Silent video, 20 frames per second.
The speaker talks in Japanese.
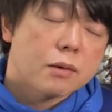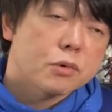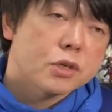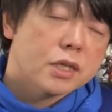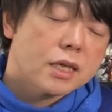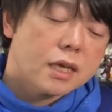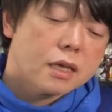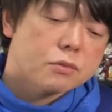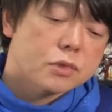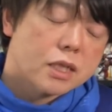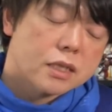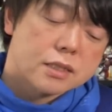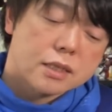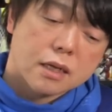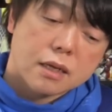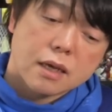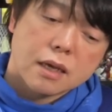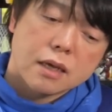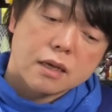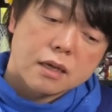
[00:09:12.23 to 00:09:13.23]
アプリゲームです
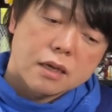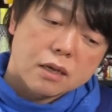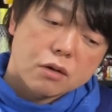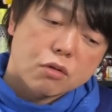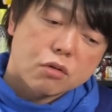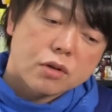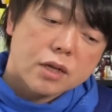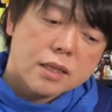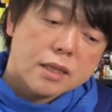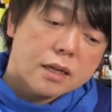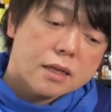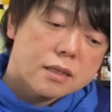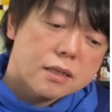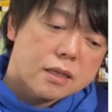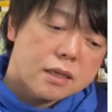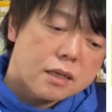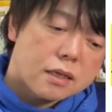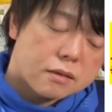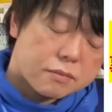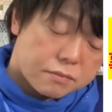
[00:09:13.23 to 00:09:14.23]
かね、この辺り
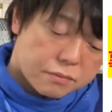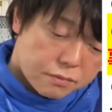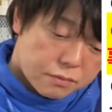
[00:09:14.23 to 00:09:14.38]
に